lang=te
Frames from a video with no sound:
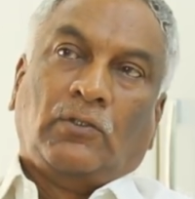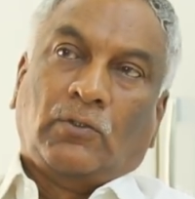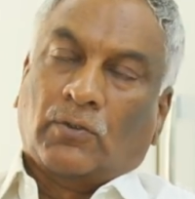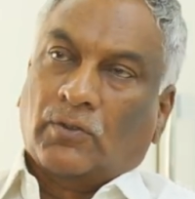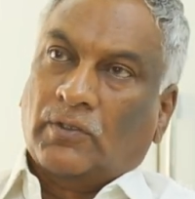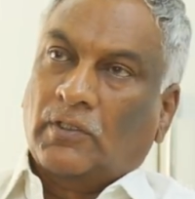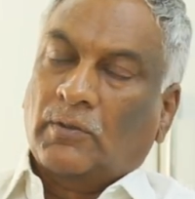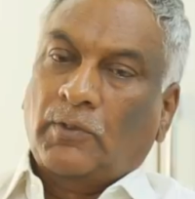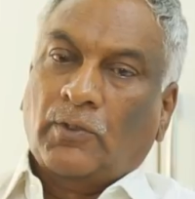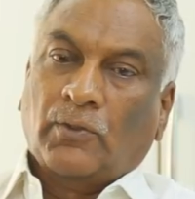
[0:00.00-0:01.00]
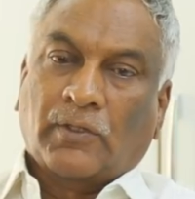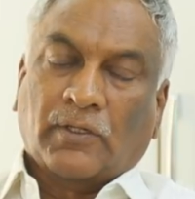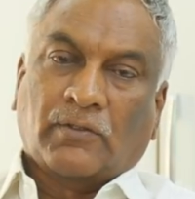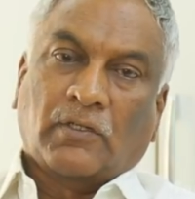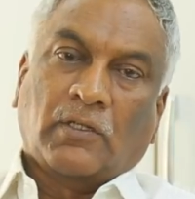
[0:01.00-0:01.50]
ఇంకో రోజు ఏదో మీ టూ
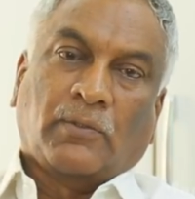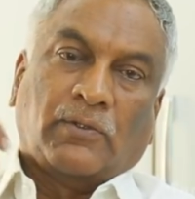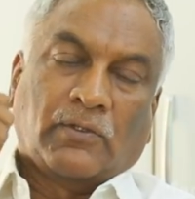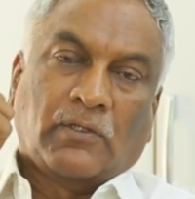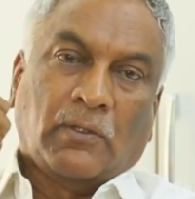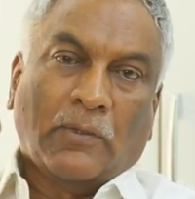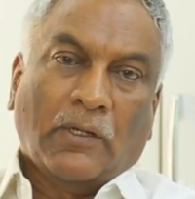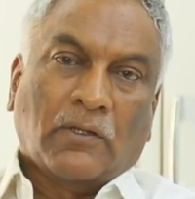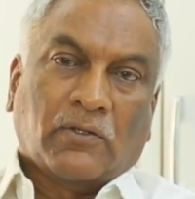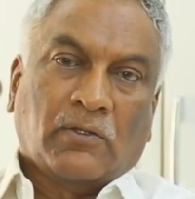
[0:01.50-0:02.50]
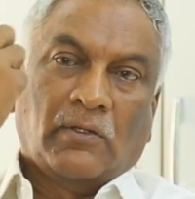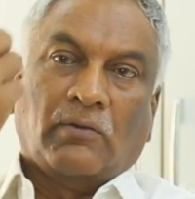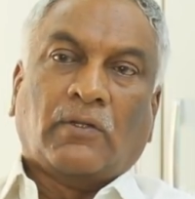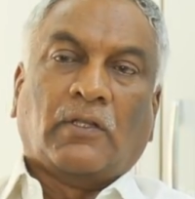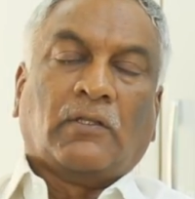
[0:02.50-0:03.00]
కేసు ఉంటే మొత్తం సినిమా ఇండస్ట్రీలో
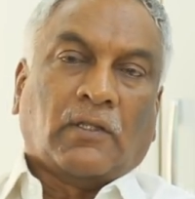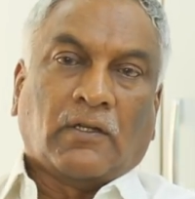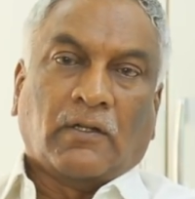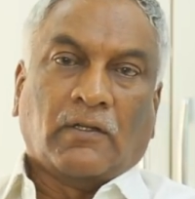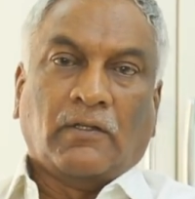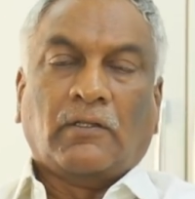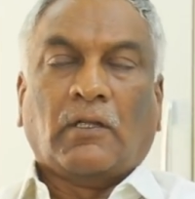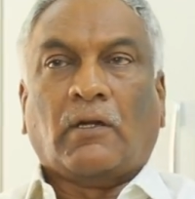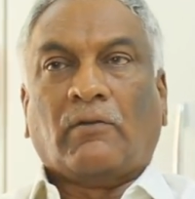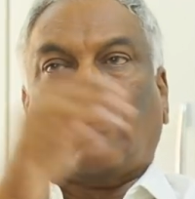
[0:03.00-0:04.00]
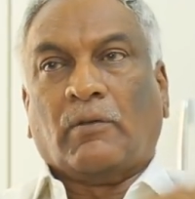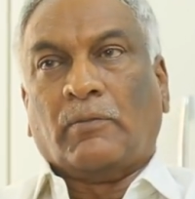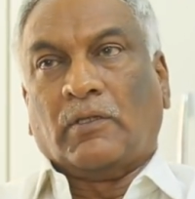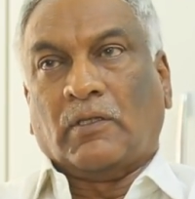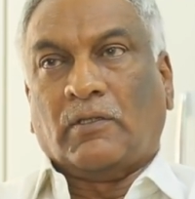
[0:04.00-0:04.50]
ఉన్నంత ఎక్కడ లేదు ఆడవాళ్ళ
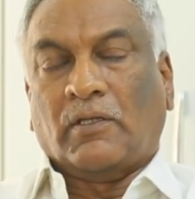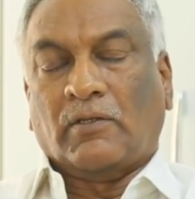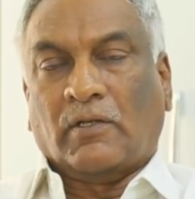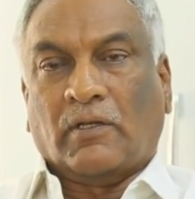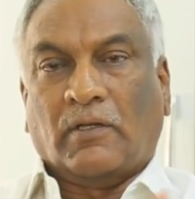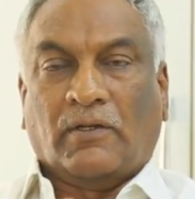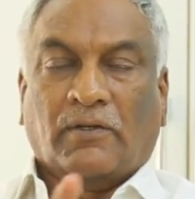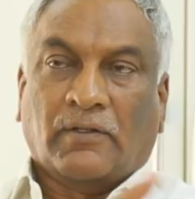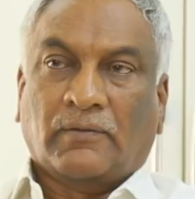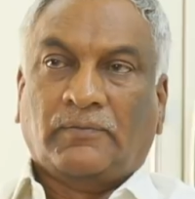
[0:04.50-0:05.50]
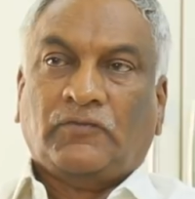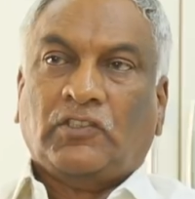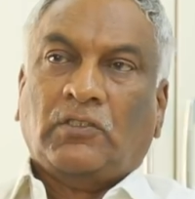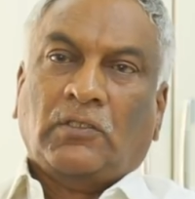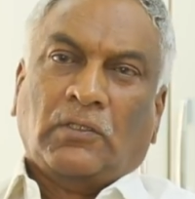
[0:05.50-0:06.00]
మీద అత్యాచారాలు అంటారు
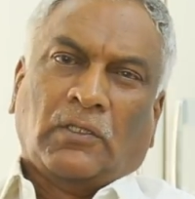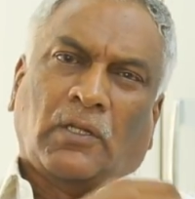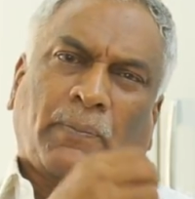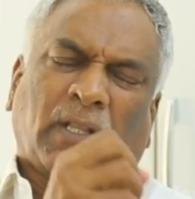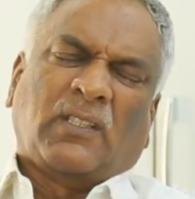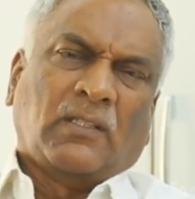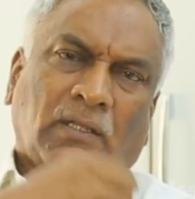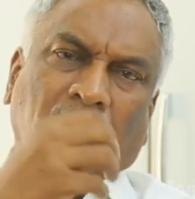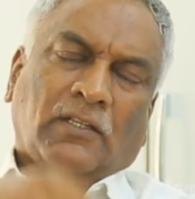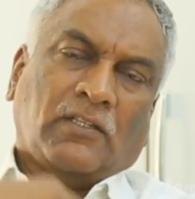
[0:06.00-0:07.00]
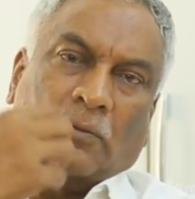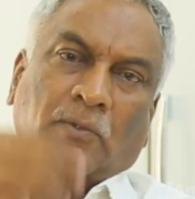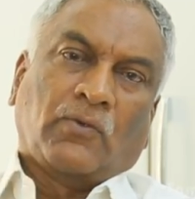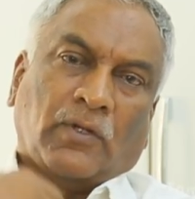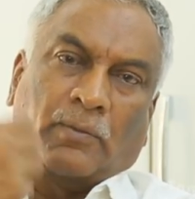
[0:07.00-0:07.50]
ఇట్లా ప్రతిదానికి
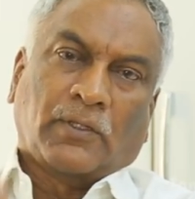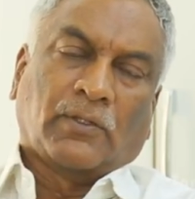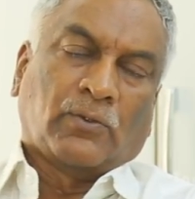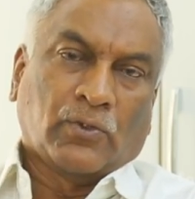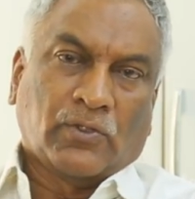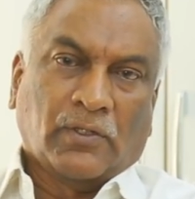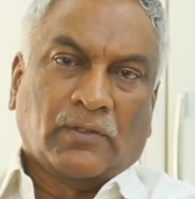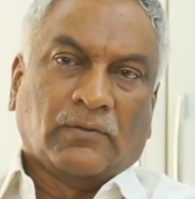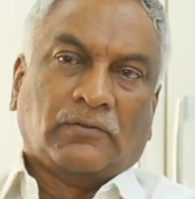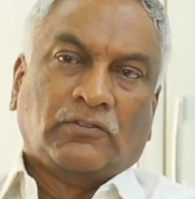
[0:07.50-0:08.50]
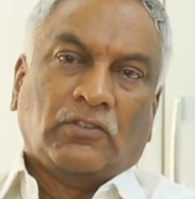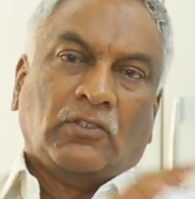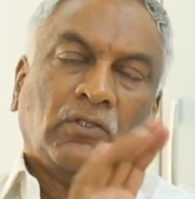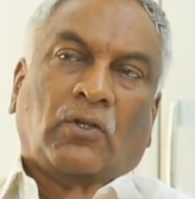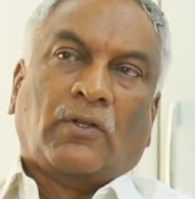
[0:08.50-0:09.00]
సినిమా వాళ్ళ మీద తోసేయటం
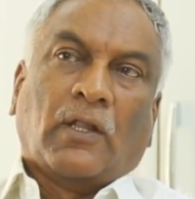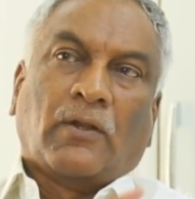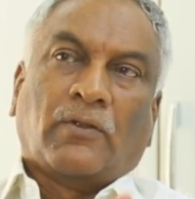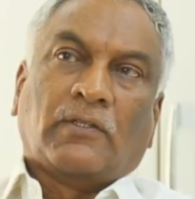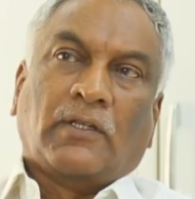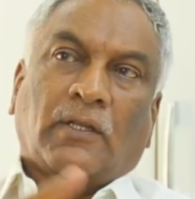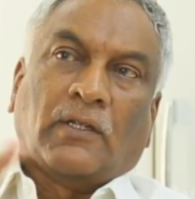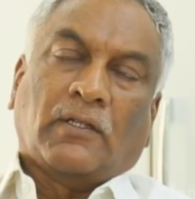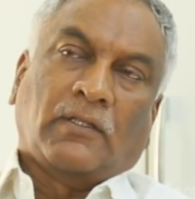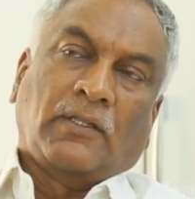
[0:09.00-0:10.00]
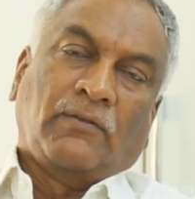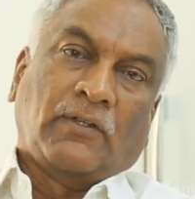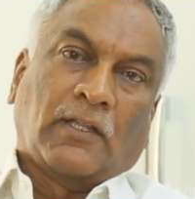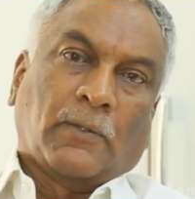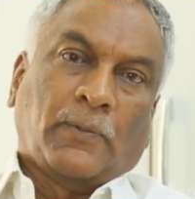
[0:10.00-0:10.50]
ఓ నాలుగు రోజులైనాక అది ఏమీ
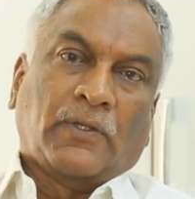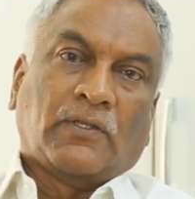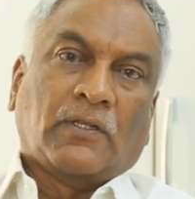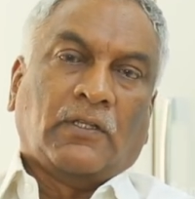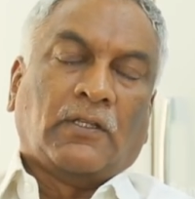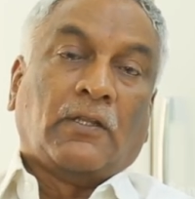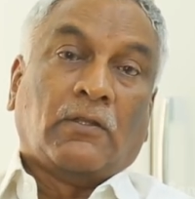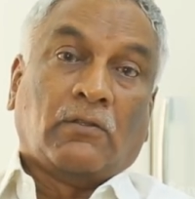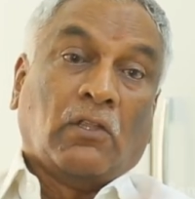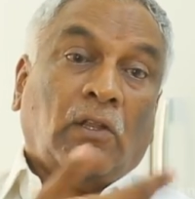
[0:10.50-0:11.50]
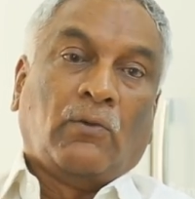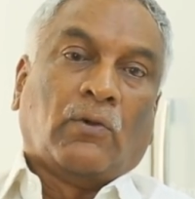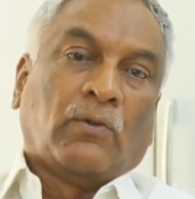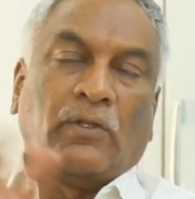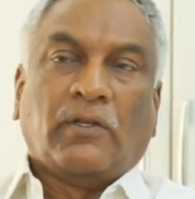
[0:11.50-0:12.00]
లేకపోయేసరికి దాన్ని
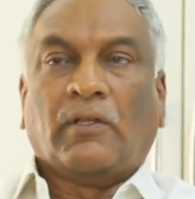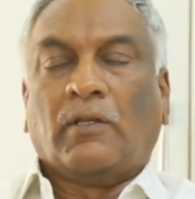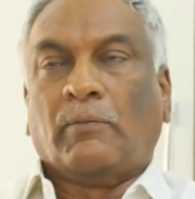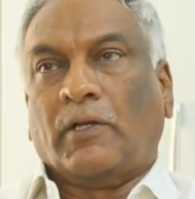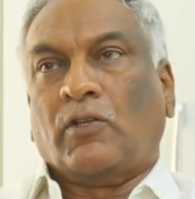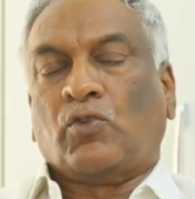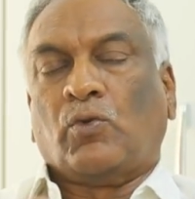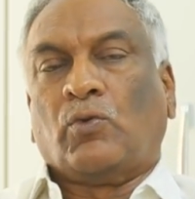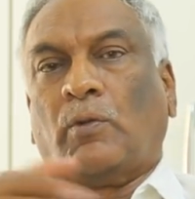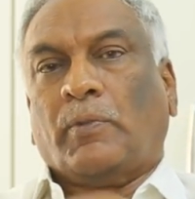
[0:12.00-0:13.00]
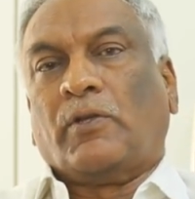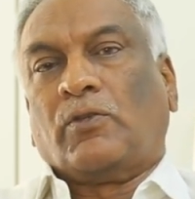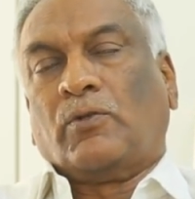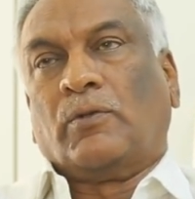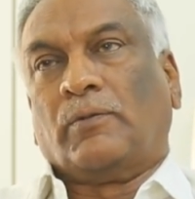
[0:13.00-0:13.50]
తెలియకుండా వదిలేయటం దాన్ని పట్టించుకొని కూడా
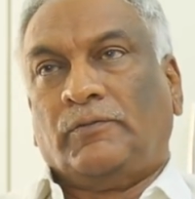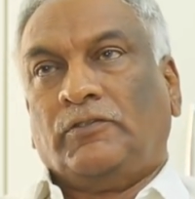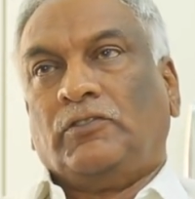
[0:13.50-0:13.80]
పట్టించుకోరు